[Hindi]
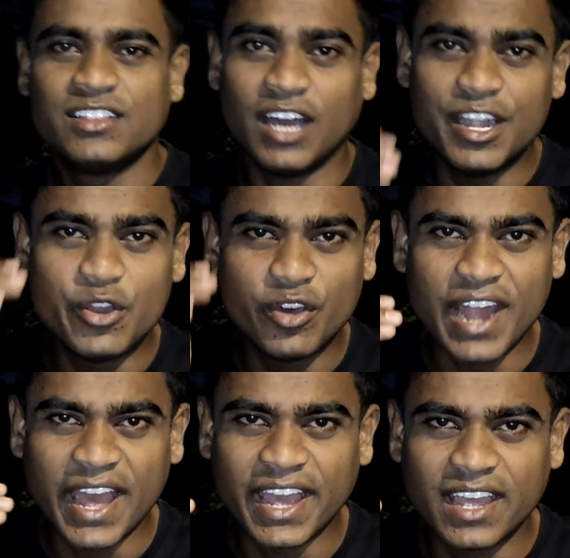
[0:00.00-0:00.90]
ठंड हो
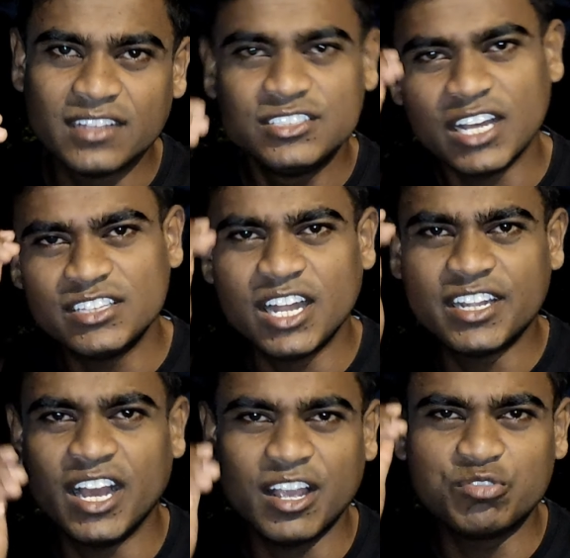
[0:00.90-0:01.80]
रहा है चादर
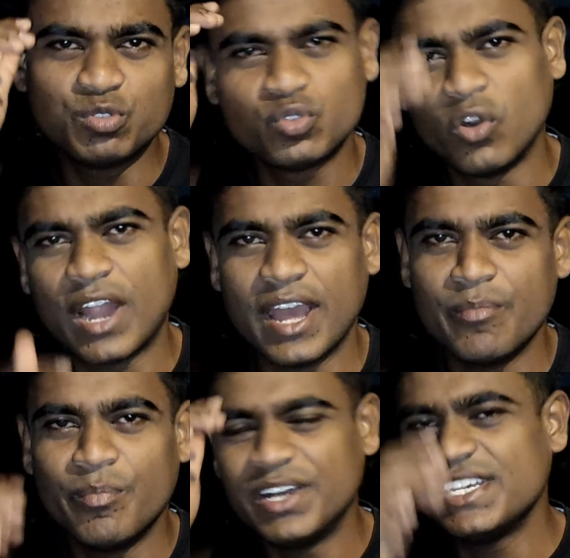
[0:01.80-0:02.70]
ढक के तू सो रहा है
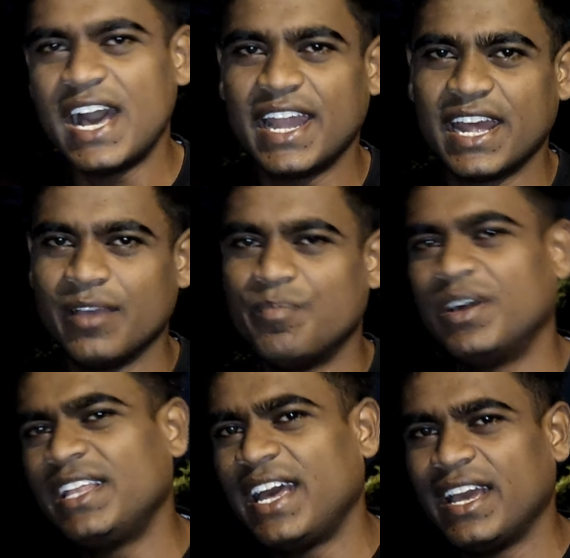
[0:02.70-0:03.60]
मजा आ रहा है
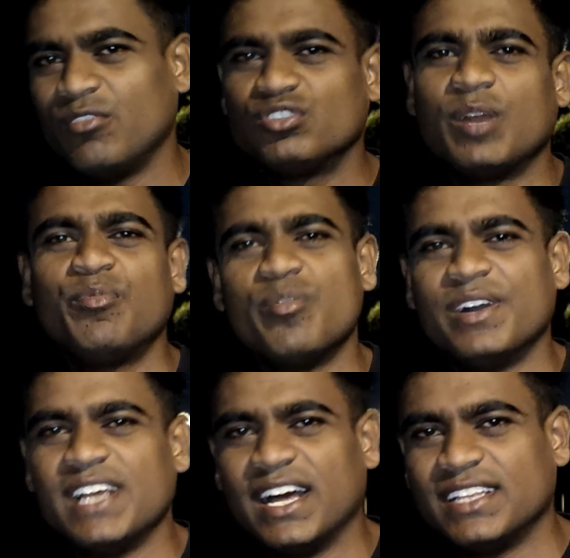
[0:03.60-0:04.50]
पता है वो सबको
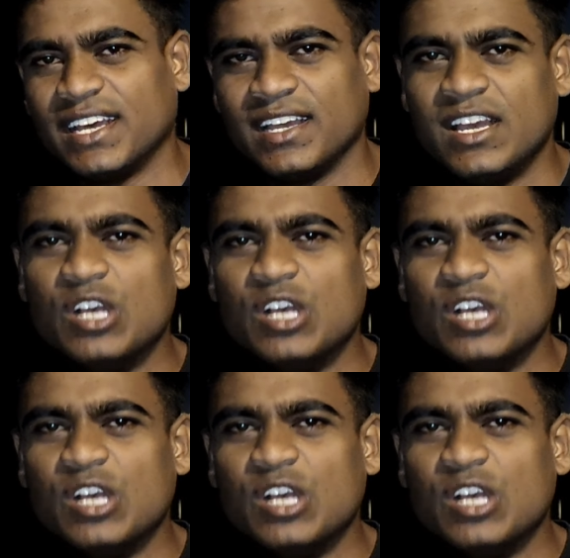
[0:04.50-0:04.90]
मजा आता है